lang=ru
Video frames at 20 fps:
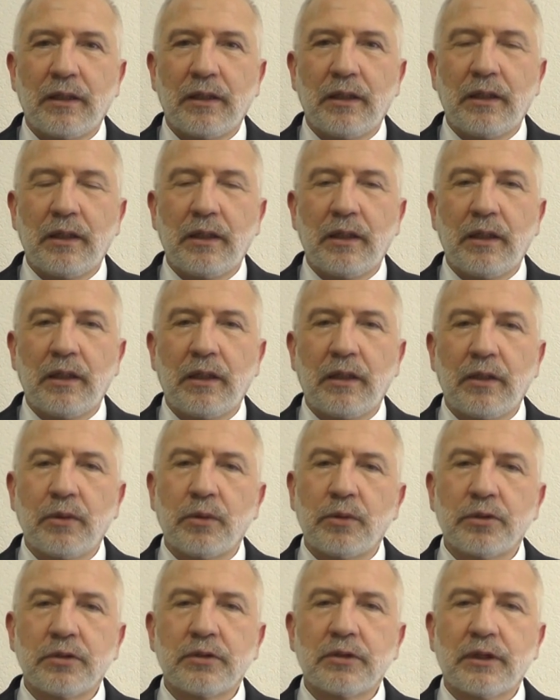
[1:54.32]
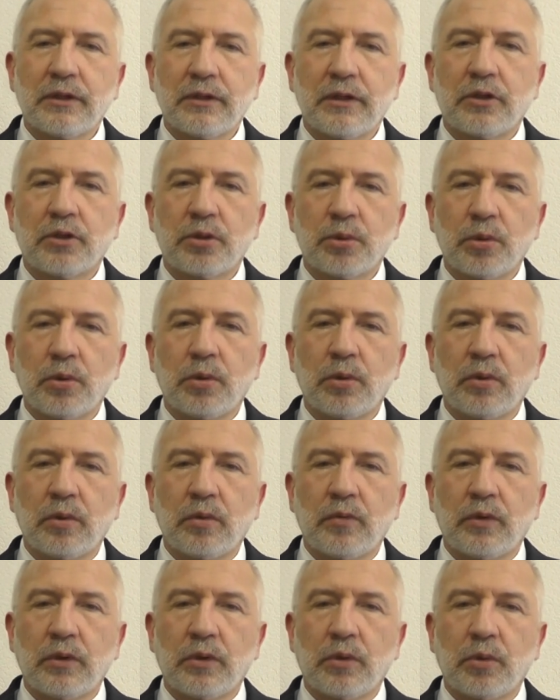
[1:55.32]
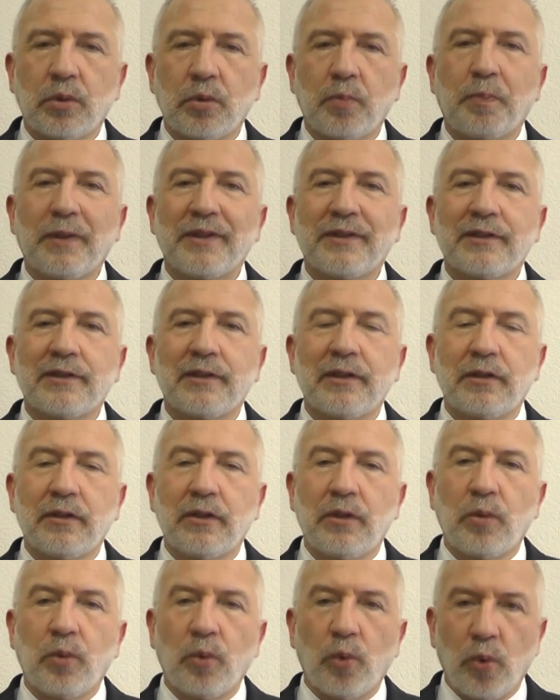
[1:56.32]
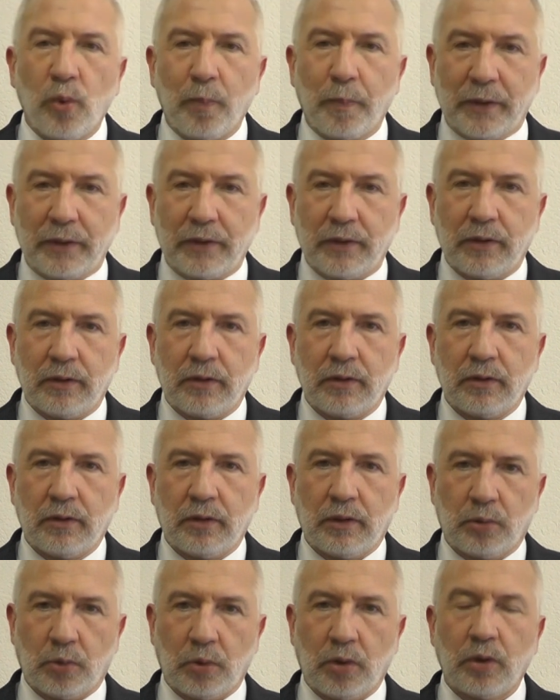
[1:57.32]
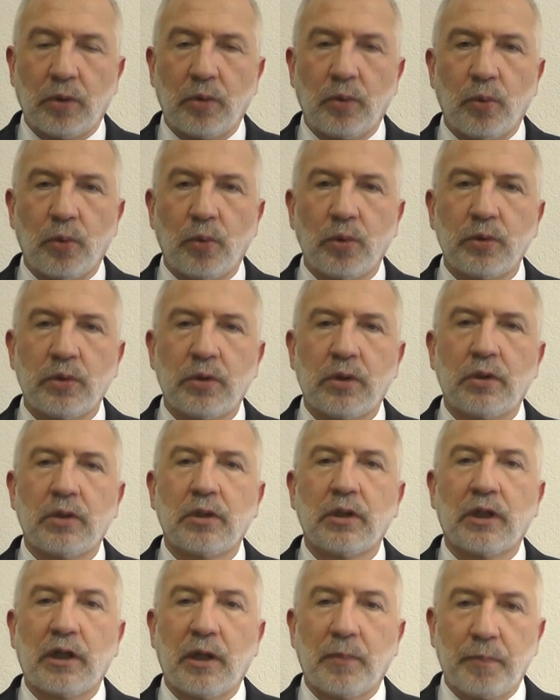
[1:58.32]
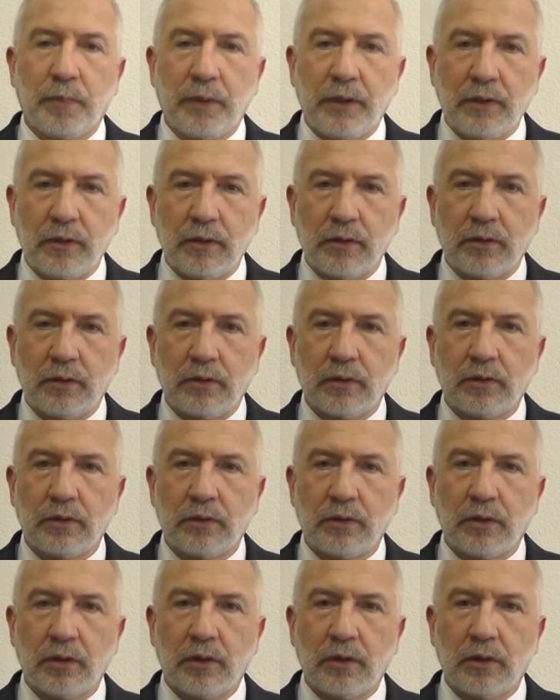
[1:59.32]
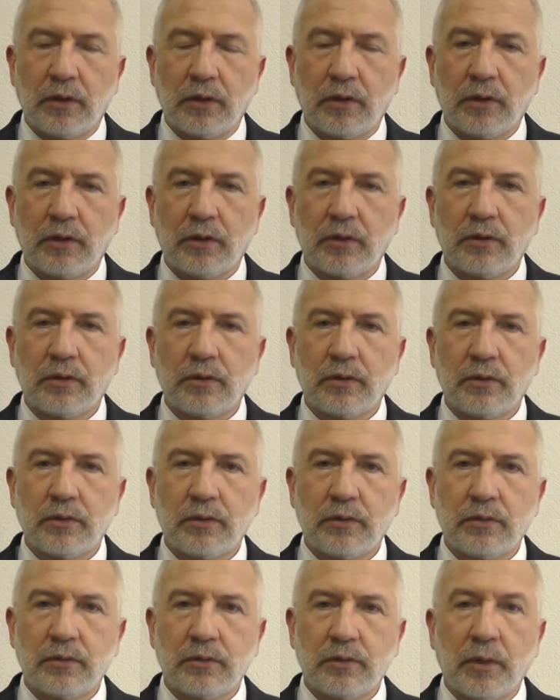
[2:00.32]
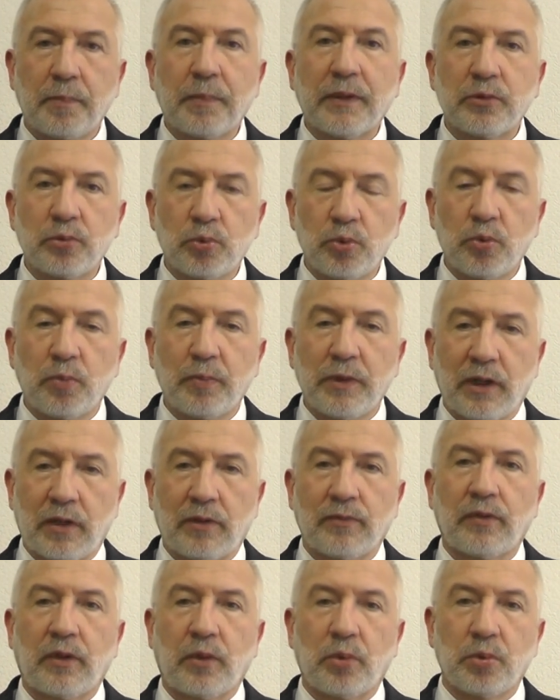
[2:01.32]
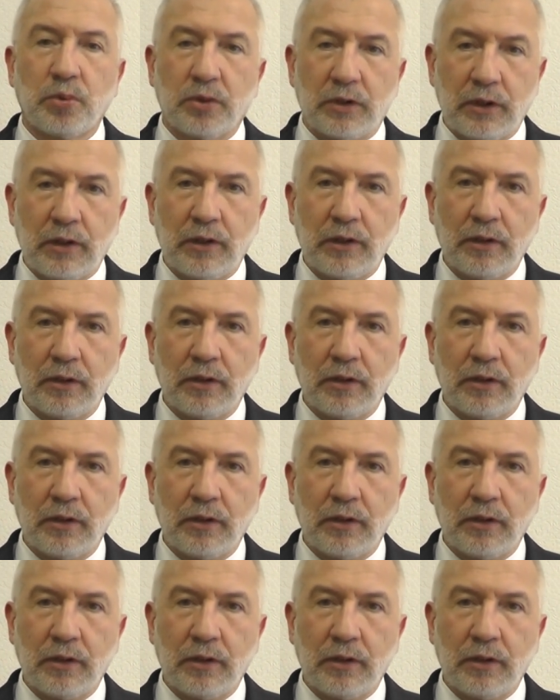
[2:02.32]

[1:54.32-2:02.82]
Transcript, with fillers: И я должен сказать, что вот тот бесценный опыт, который он накопил э, на посту мэра Воркуты,